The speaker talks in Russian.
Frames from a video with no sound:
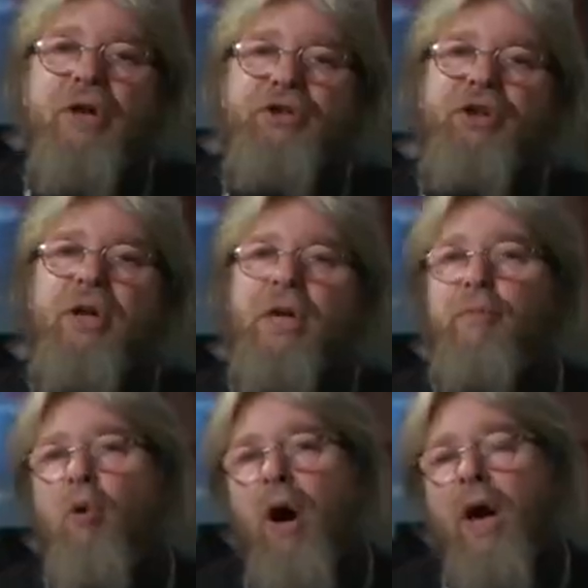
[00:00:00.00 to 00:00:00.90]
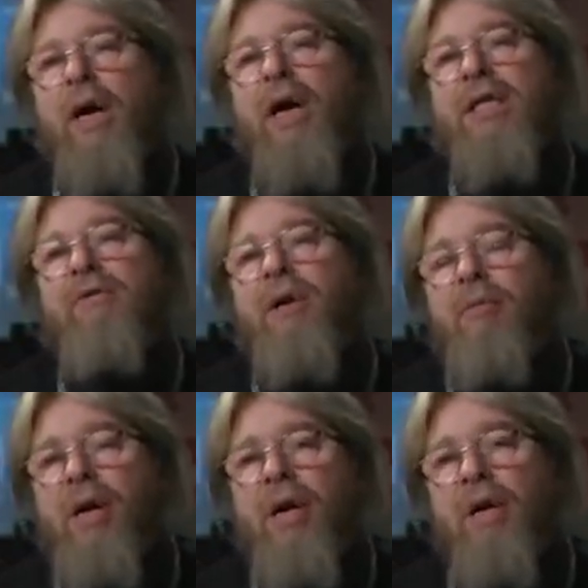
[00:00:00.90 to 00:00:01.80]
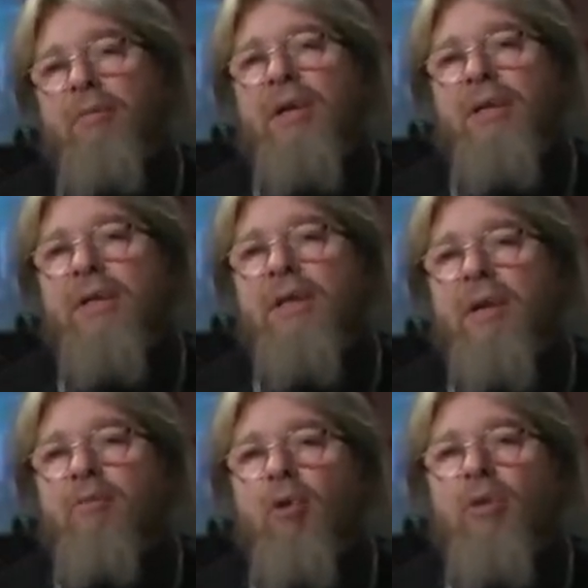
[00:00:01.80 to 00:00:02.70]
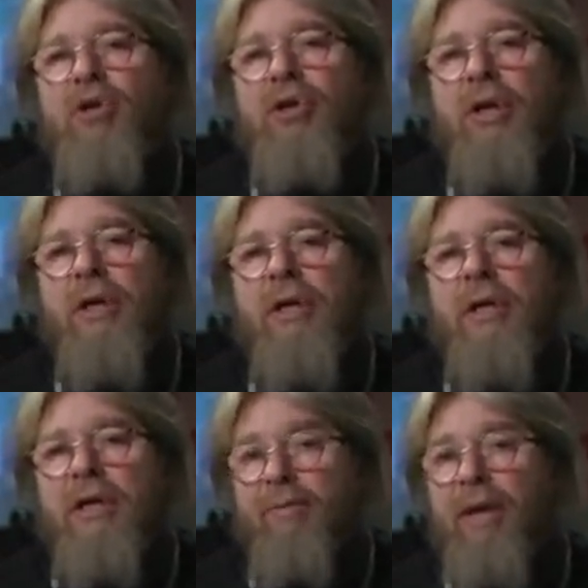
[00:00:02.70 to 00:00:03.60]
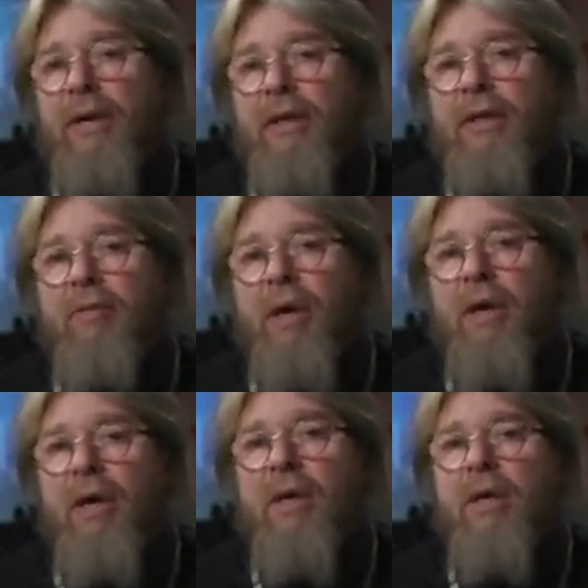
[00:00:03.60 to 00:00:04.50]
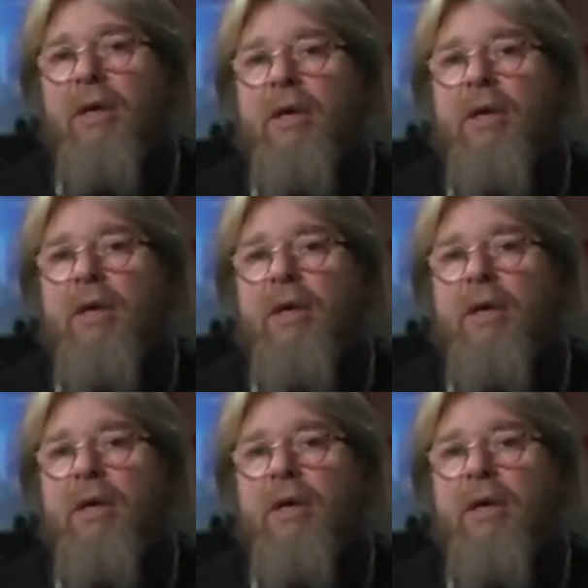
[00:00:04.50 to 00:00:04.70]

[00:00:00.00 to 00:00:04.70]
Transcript: врачей и по оказываемой медицинской помощи с больницами